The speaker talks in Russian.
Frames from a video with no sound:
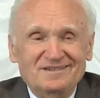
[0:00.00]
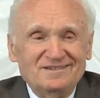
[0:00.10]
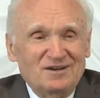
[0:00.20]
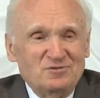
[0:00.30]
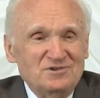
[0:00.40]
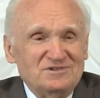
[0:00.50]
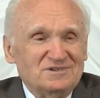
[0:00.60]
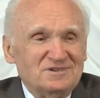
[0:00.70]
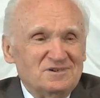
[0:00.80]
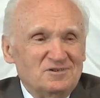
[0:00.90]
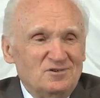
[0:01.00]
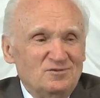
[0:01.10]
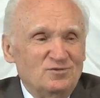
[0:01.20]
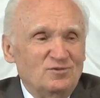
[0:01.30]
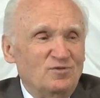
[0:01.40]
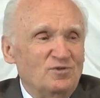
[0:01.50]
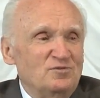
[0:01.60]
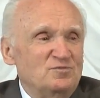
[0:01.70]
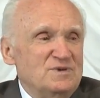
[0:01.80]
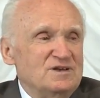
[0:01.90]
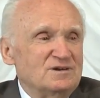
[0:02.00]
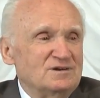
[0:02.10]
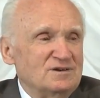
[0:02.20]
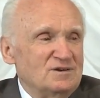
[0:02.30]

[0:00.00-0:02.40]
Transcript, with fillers: Захочет, в мир